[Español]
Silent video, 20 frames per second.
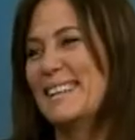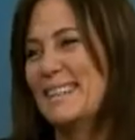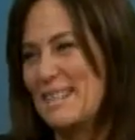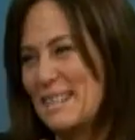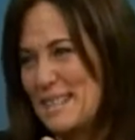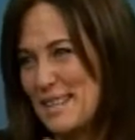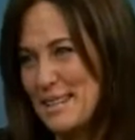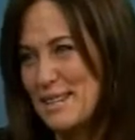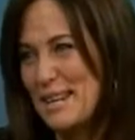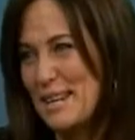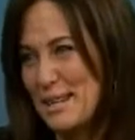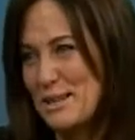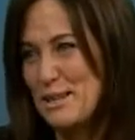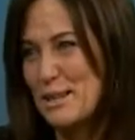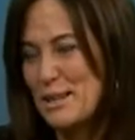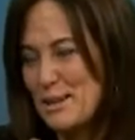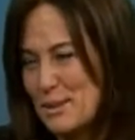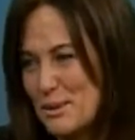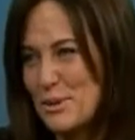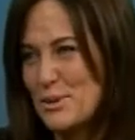
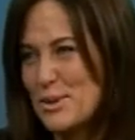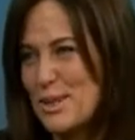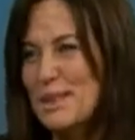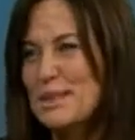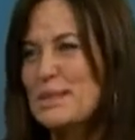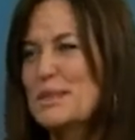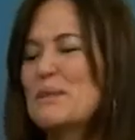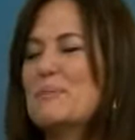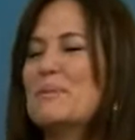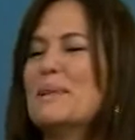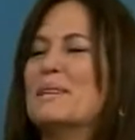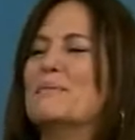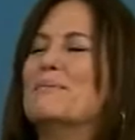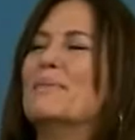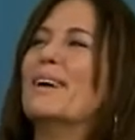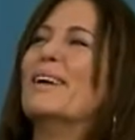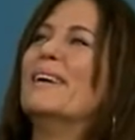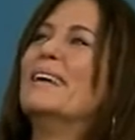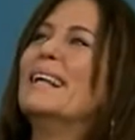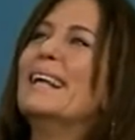en su centro
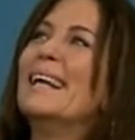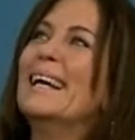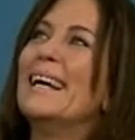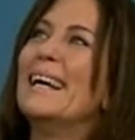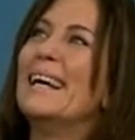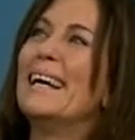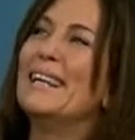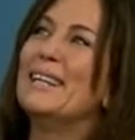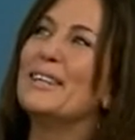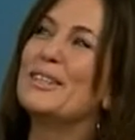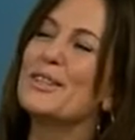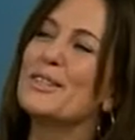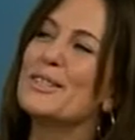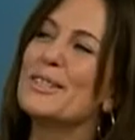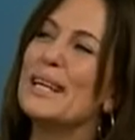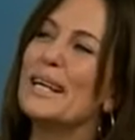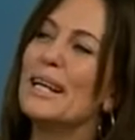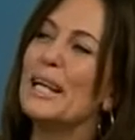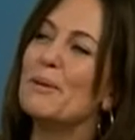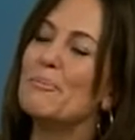mismo.
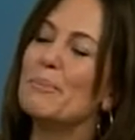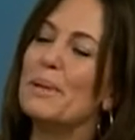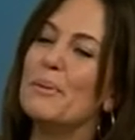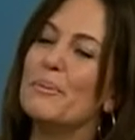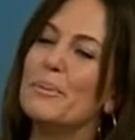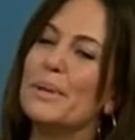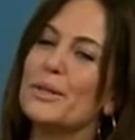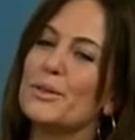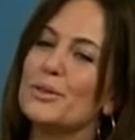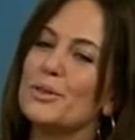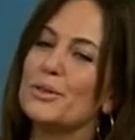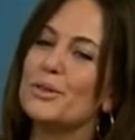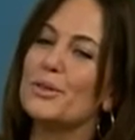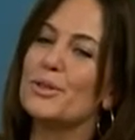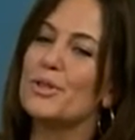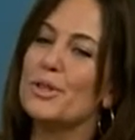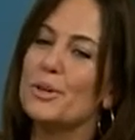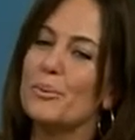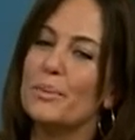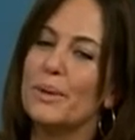Entonces, La Pampa
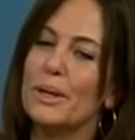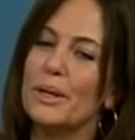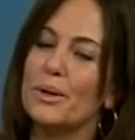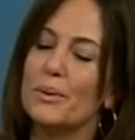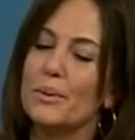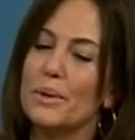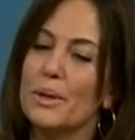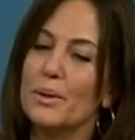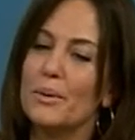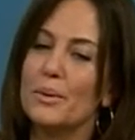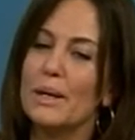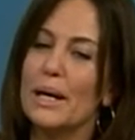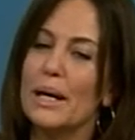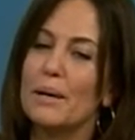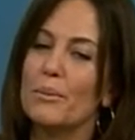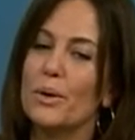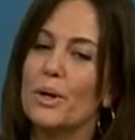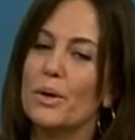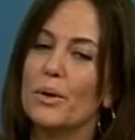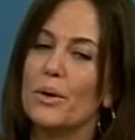nosotros siempre lo
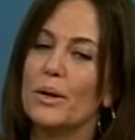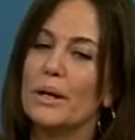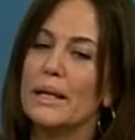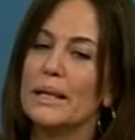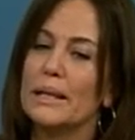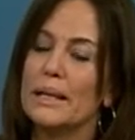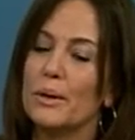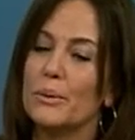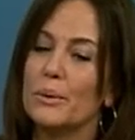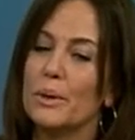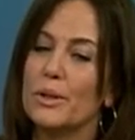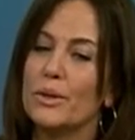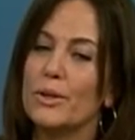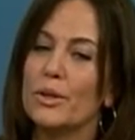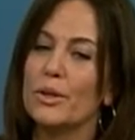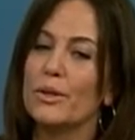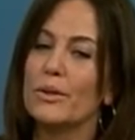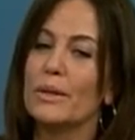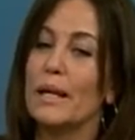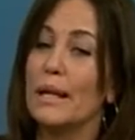vinculamos con esta
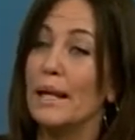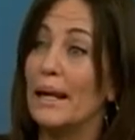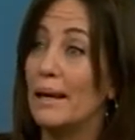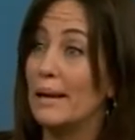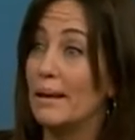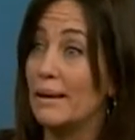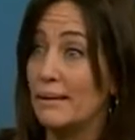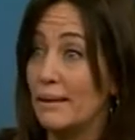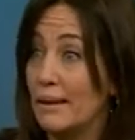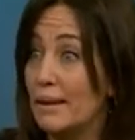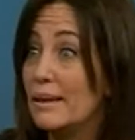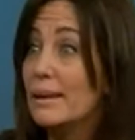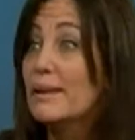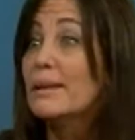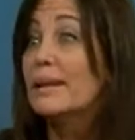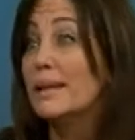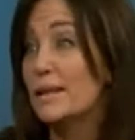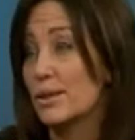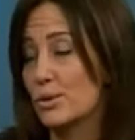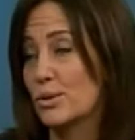cuestión eh, del
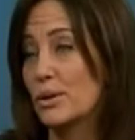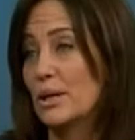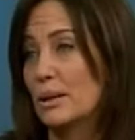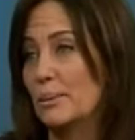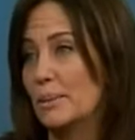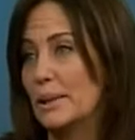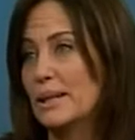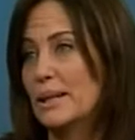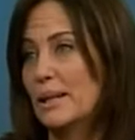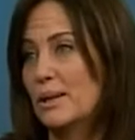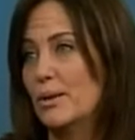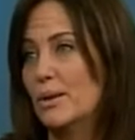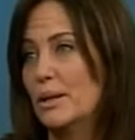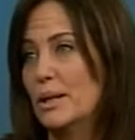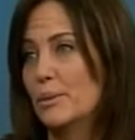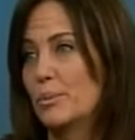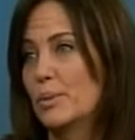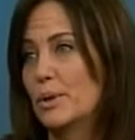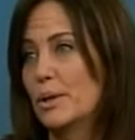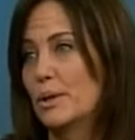ingreso a la
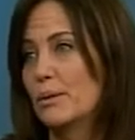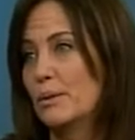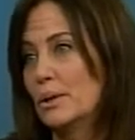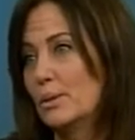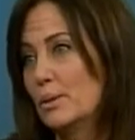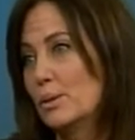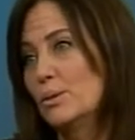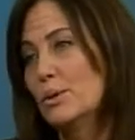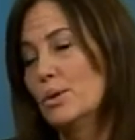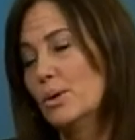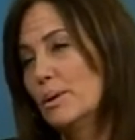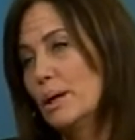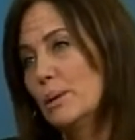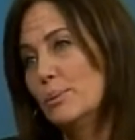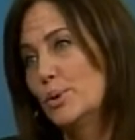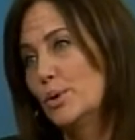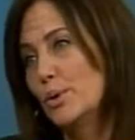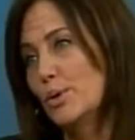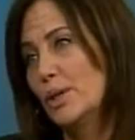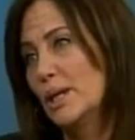Patagonia, porque cuando uno
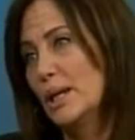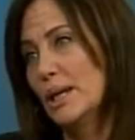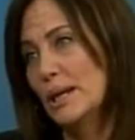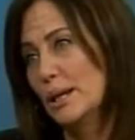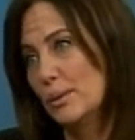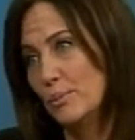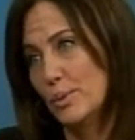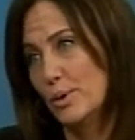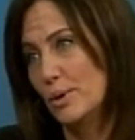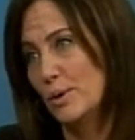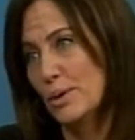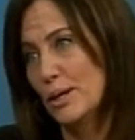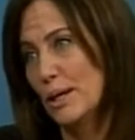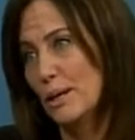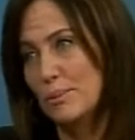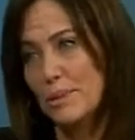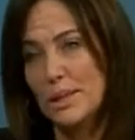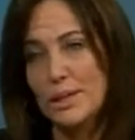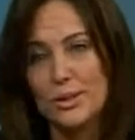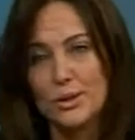va por tierra, por los
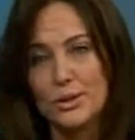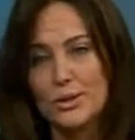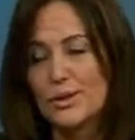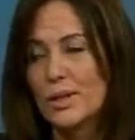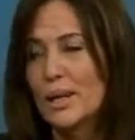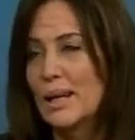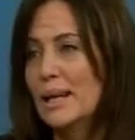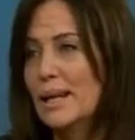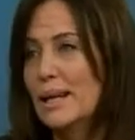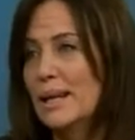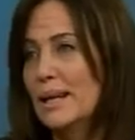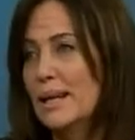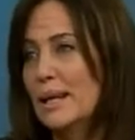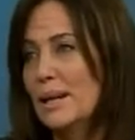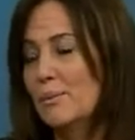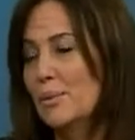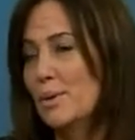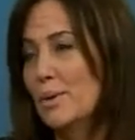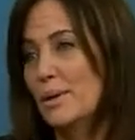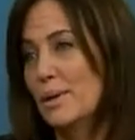caminos,
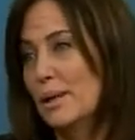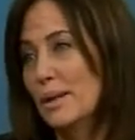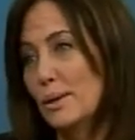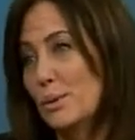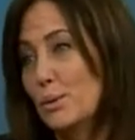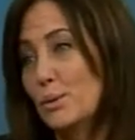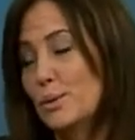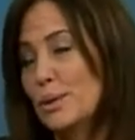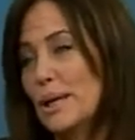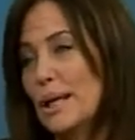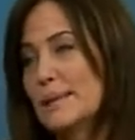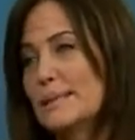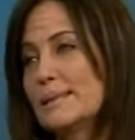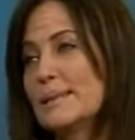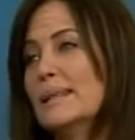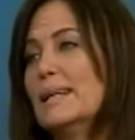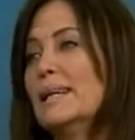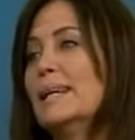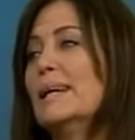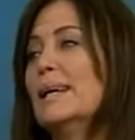digamos, de
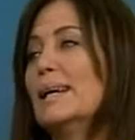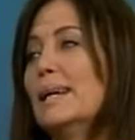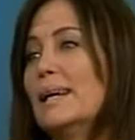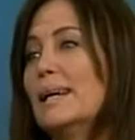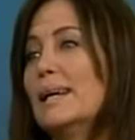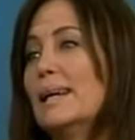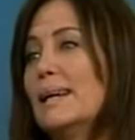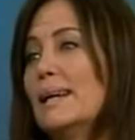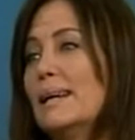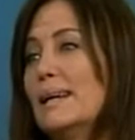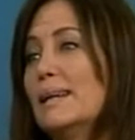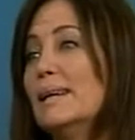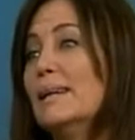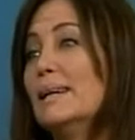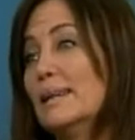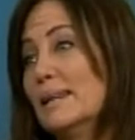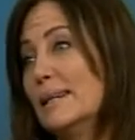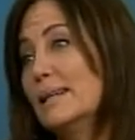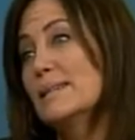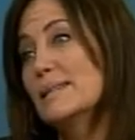rutas, eh,
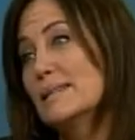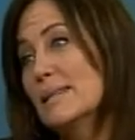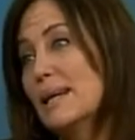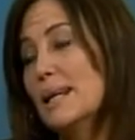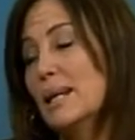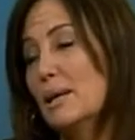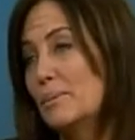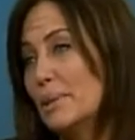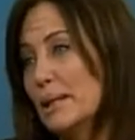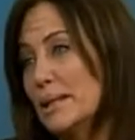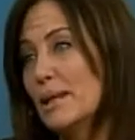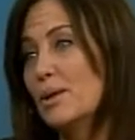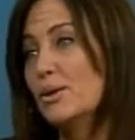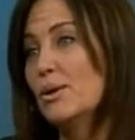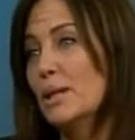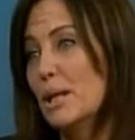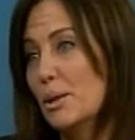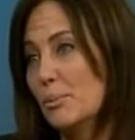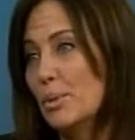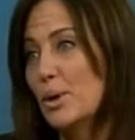ingresa a la
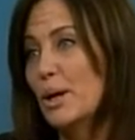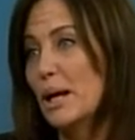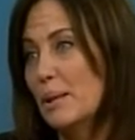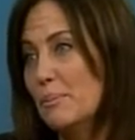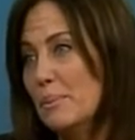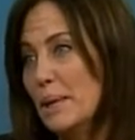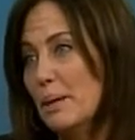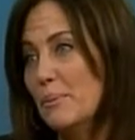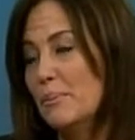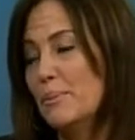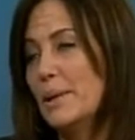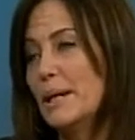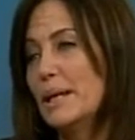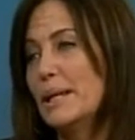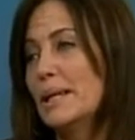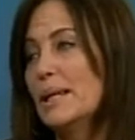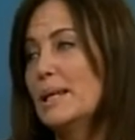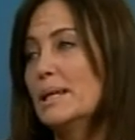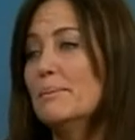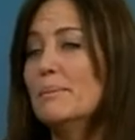Patagonia por La Pampa.
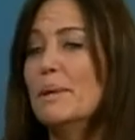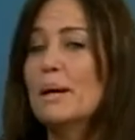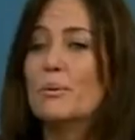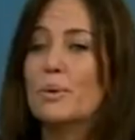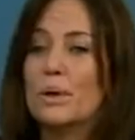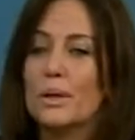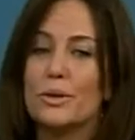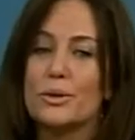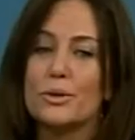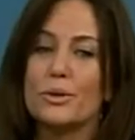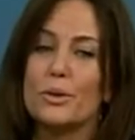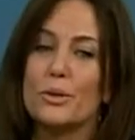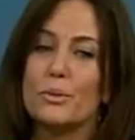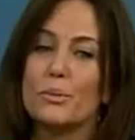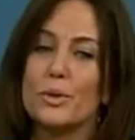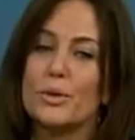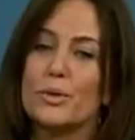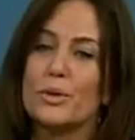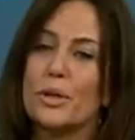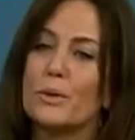Y además, bueno, esto
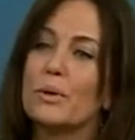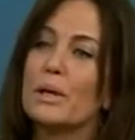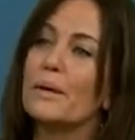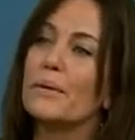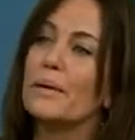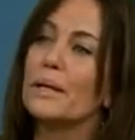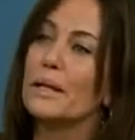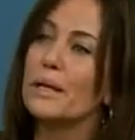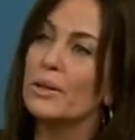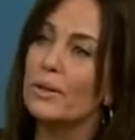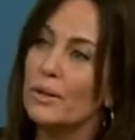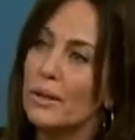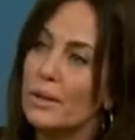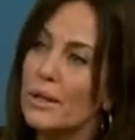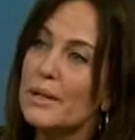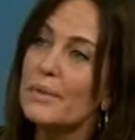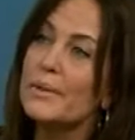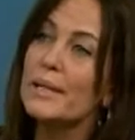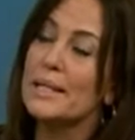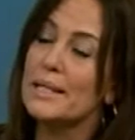demuestra un abanico de
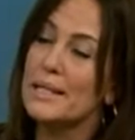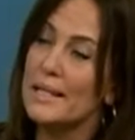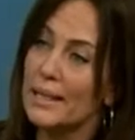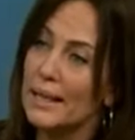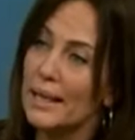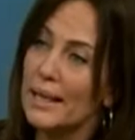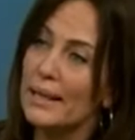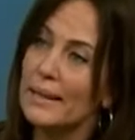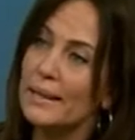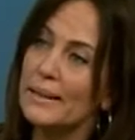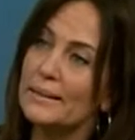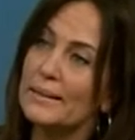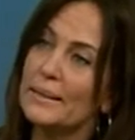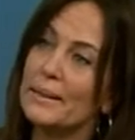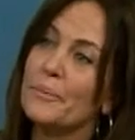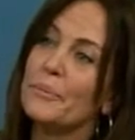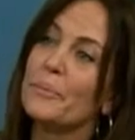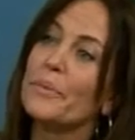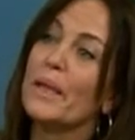diversidades.